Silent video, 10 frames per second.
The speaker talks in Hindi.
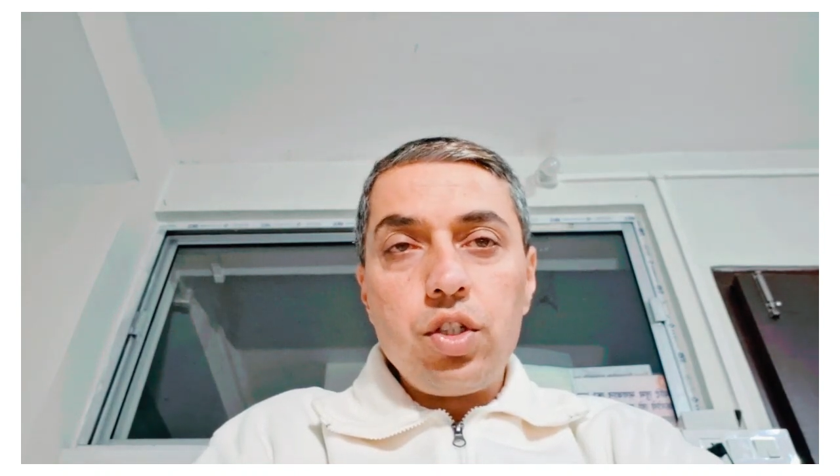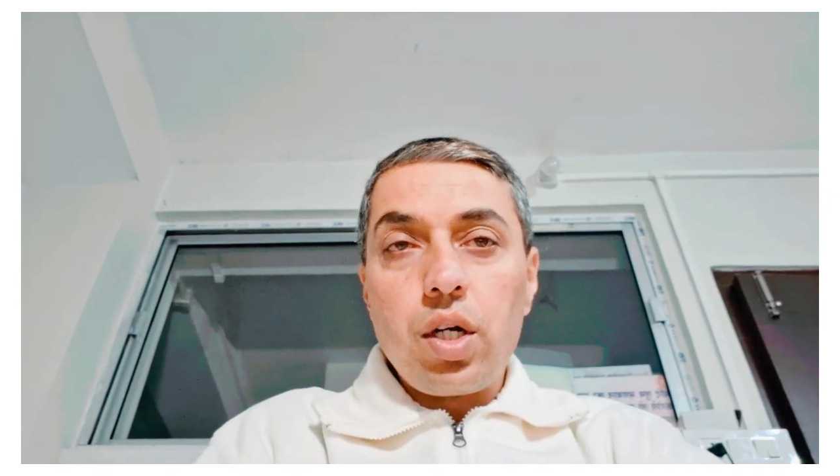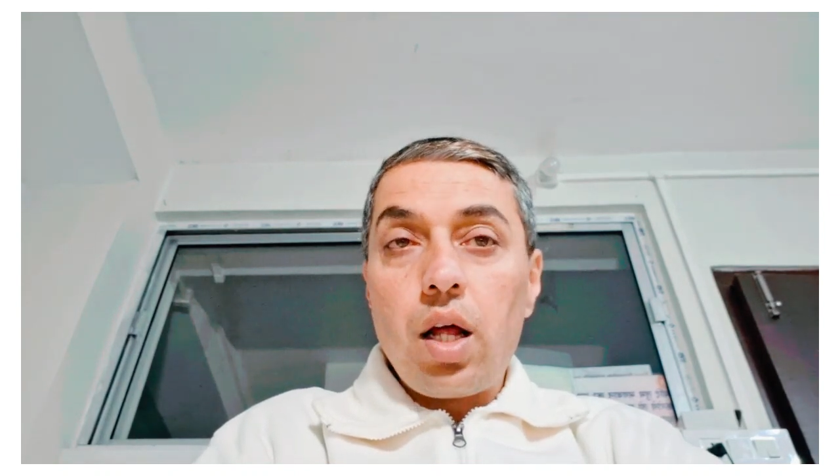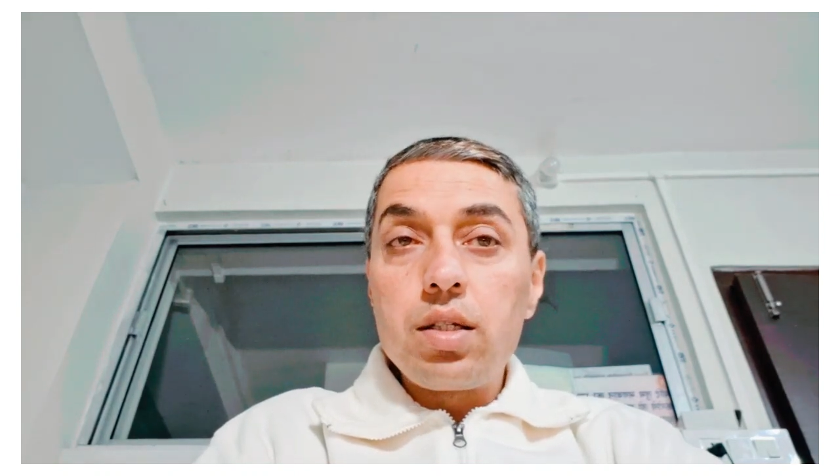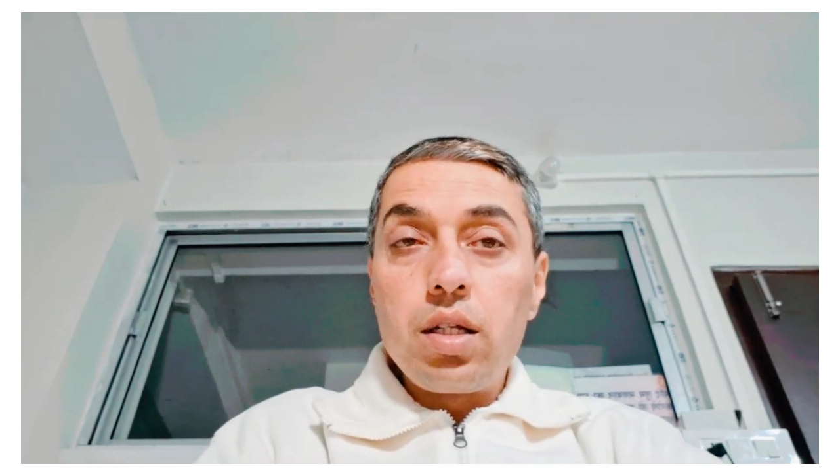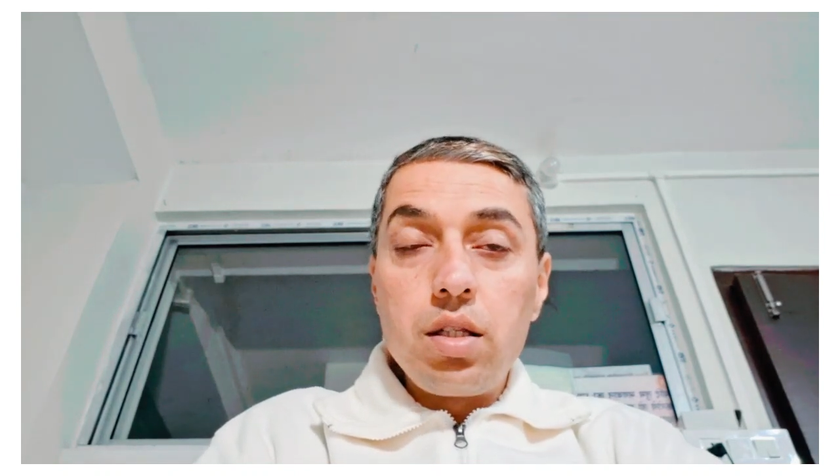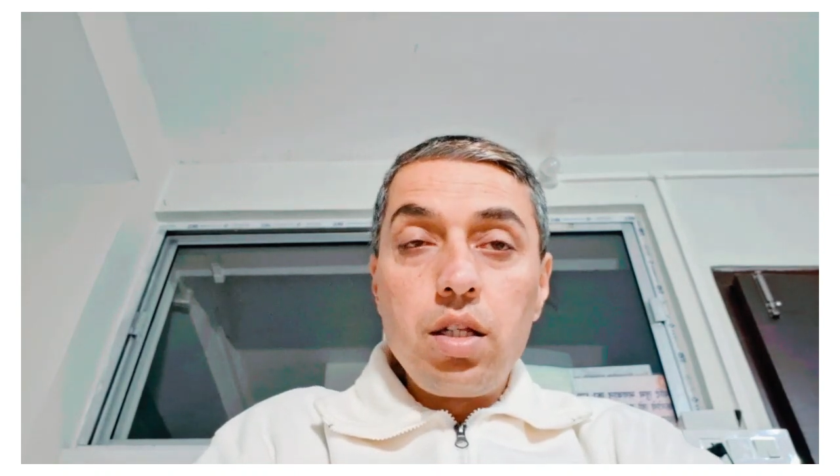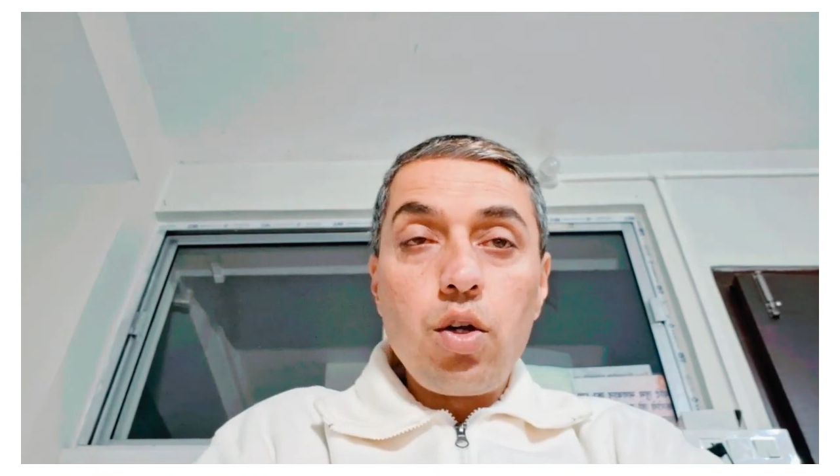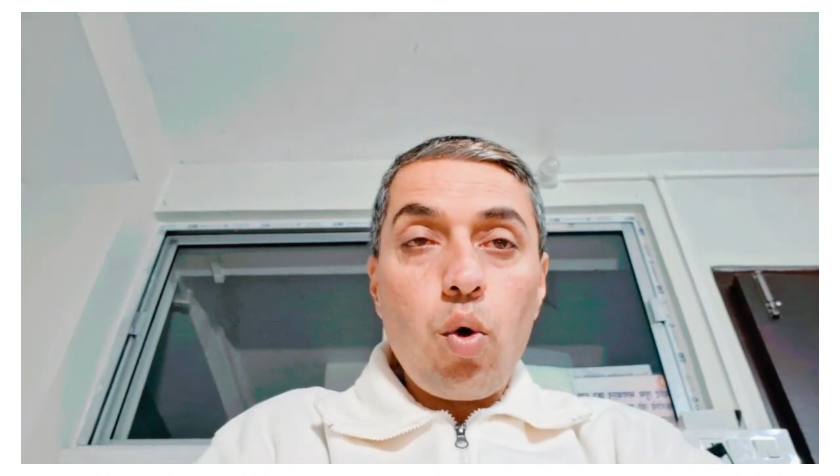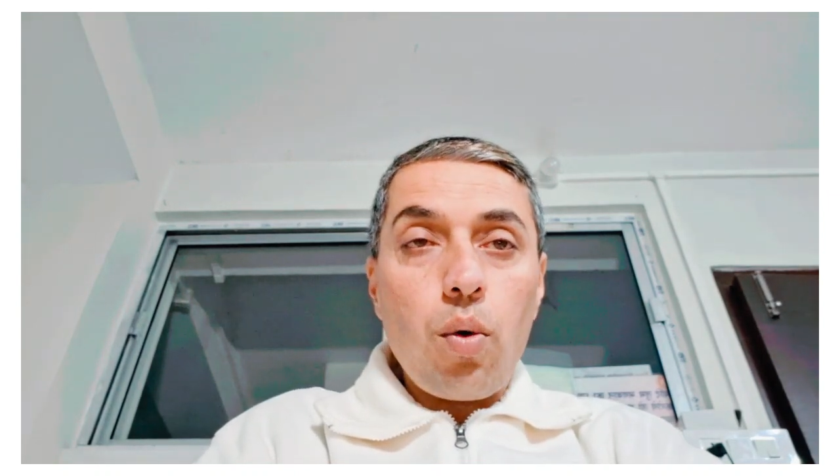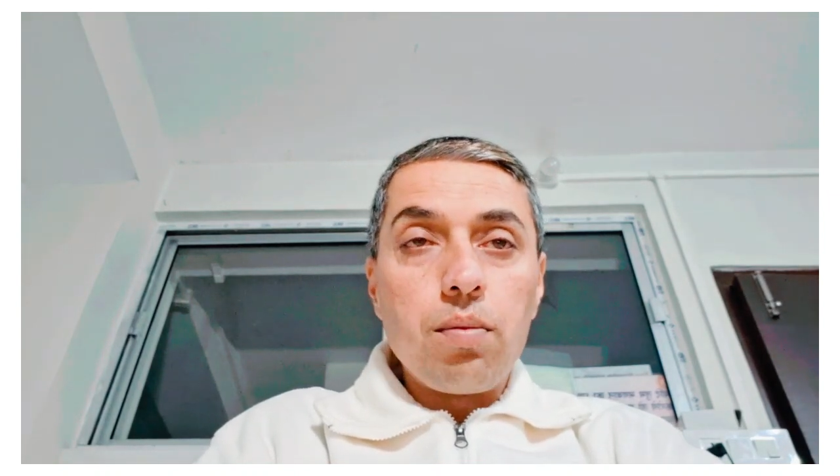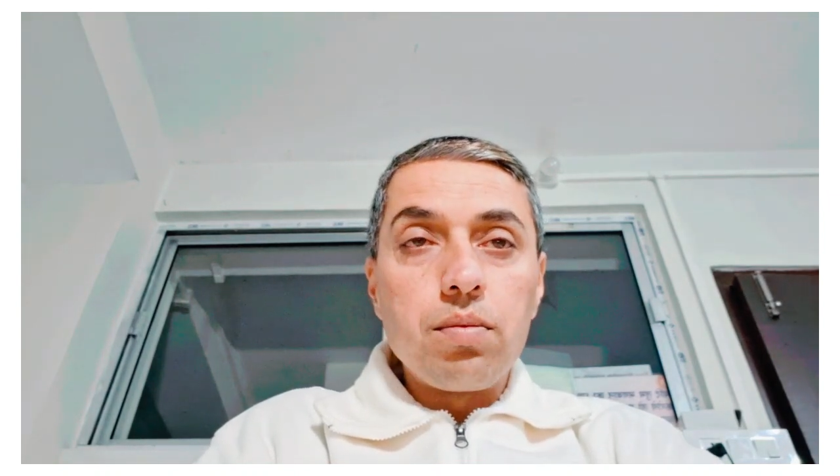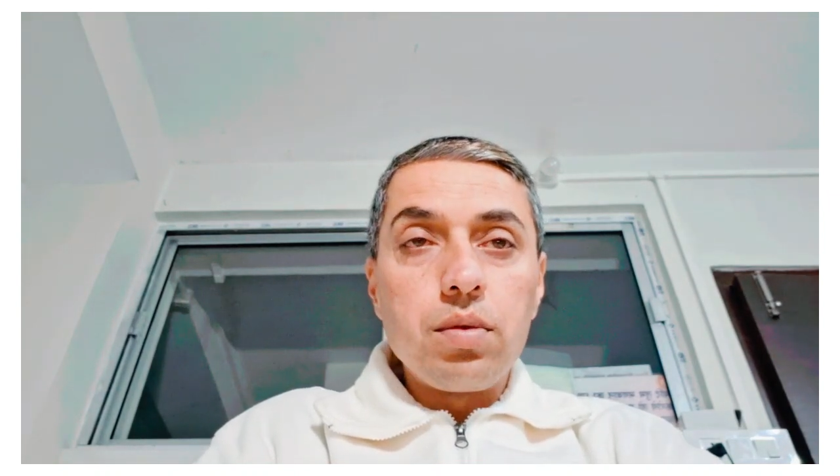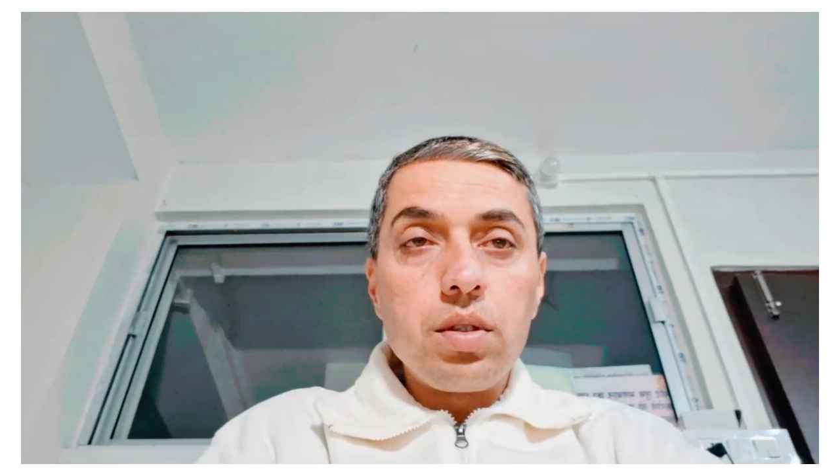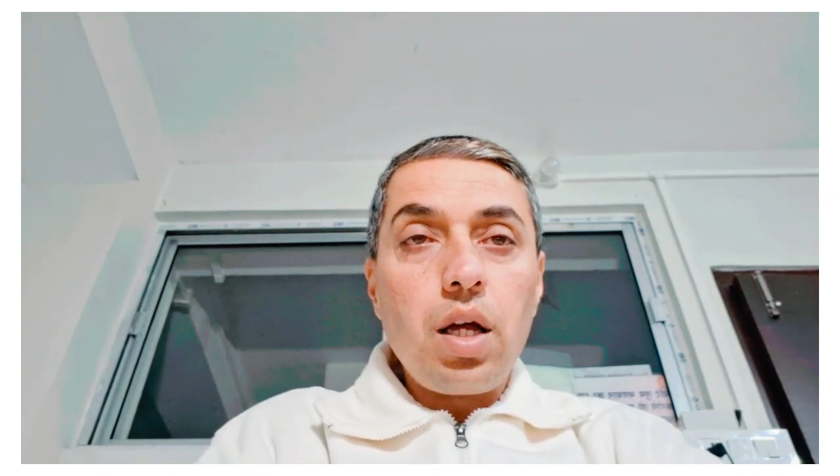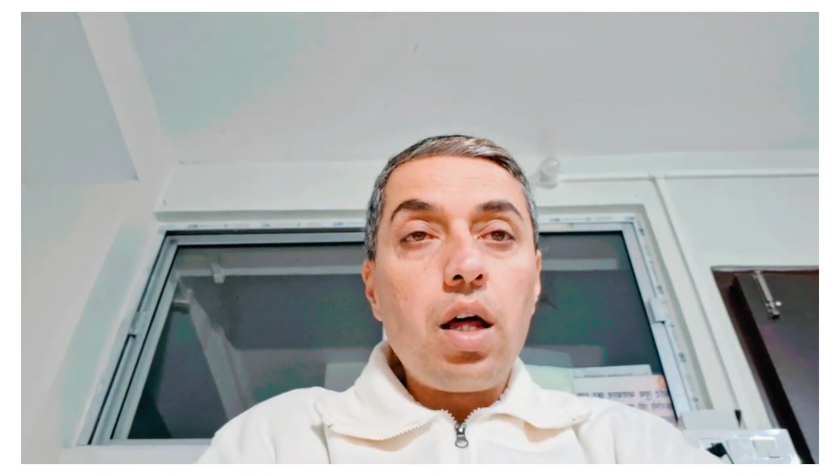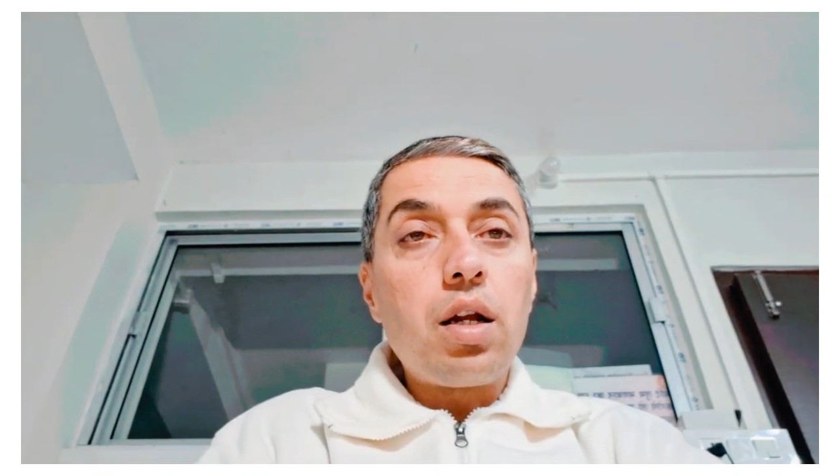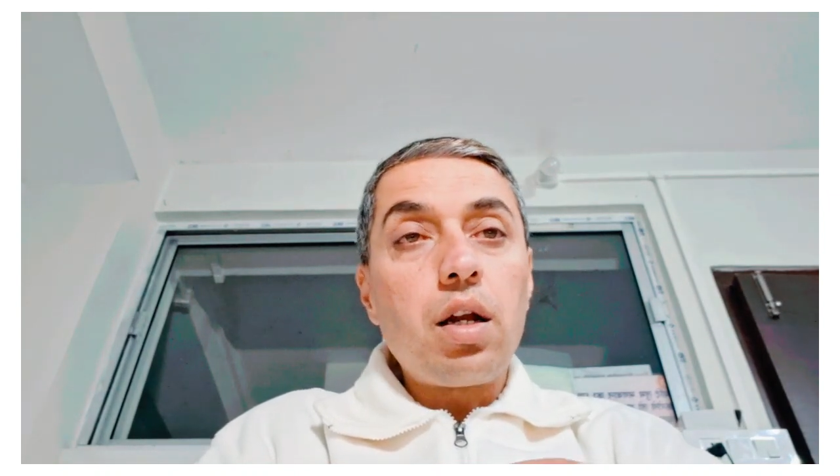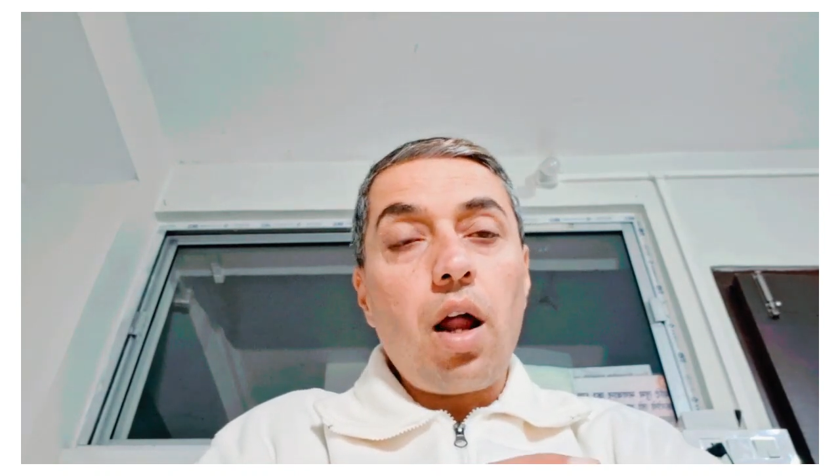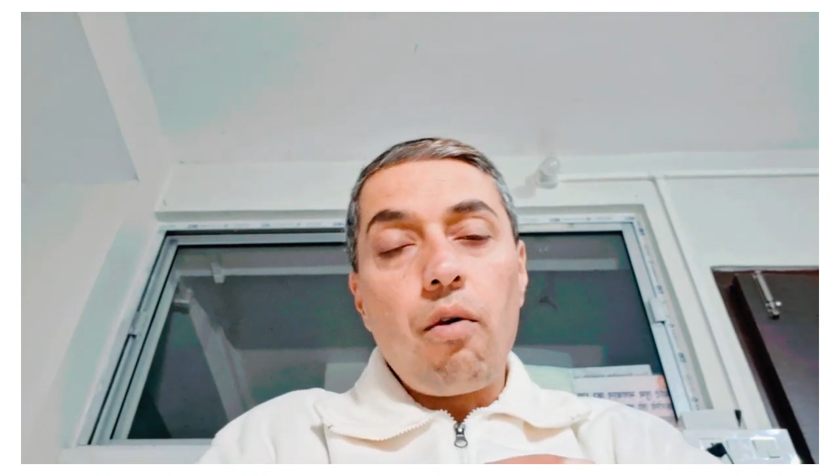जरासंधि हो या
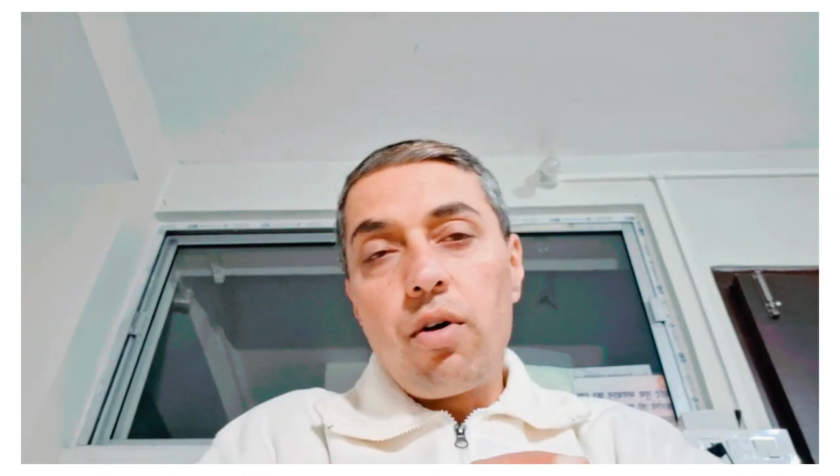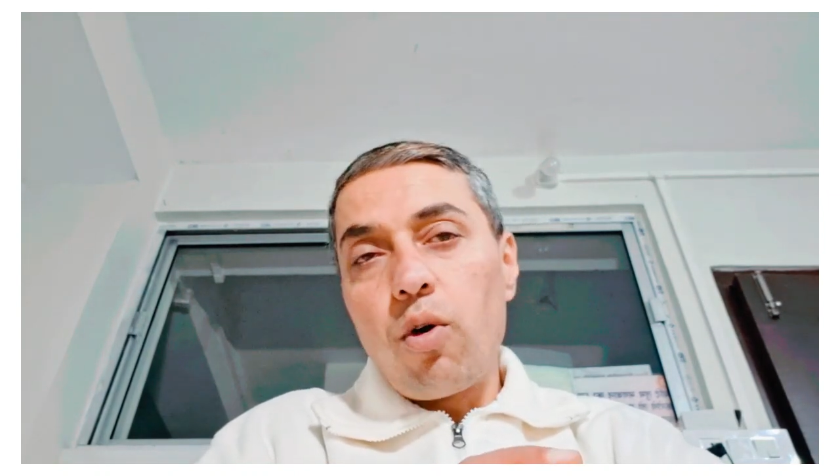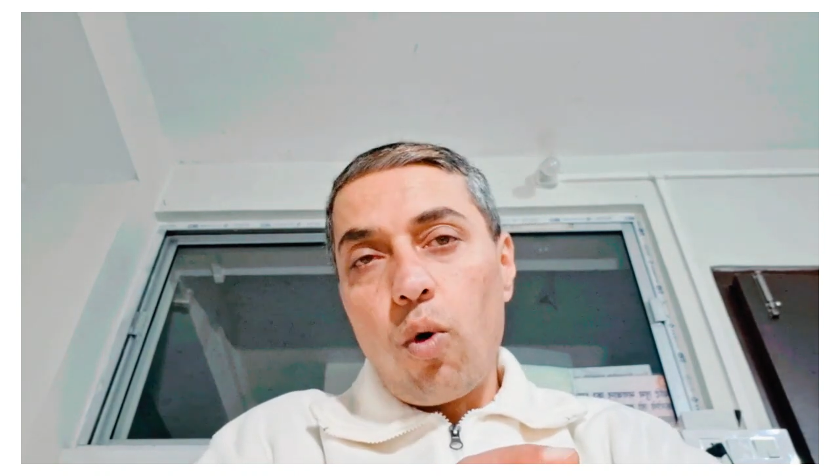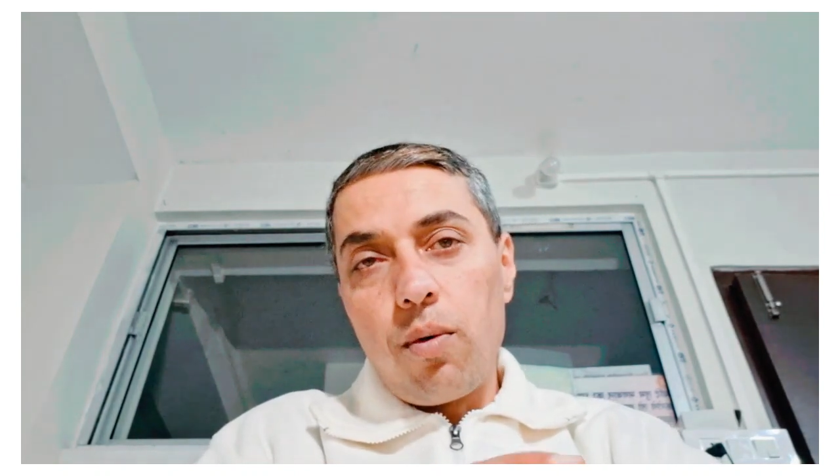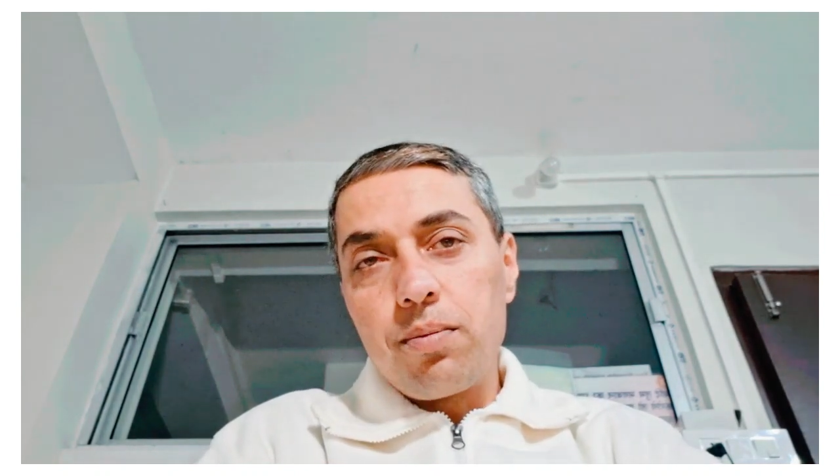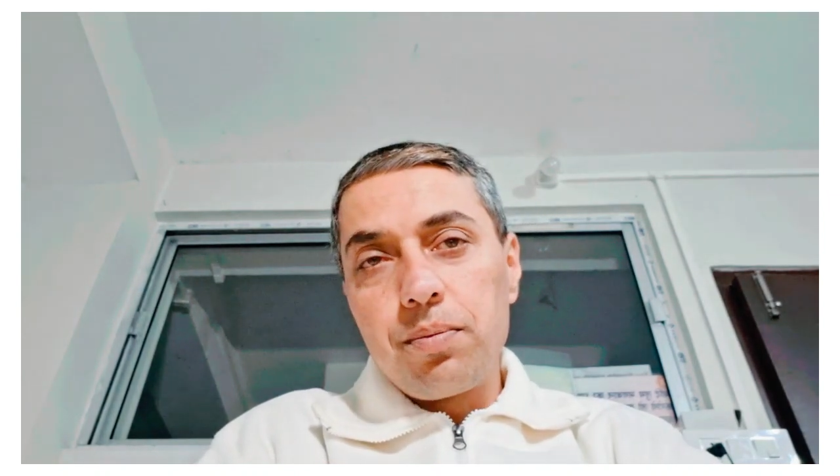रावण हो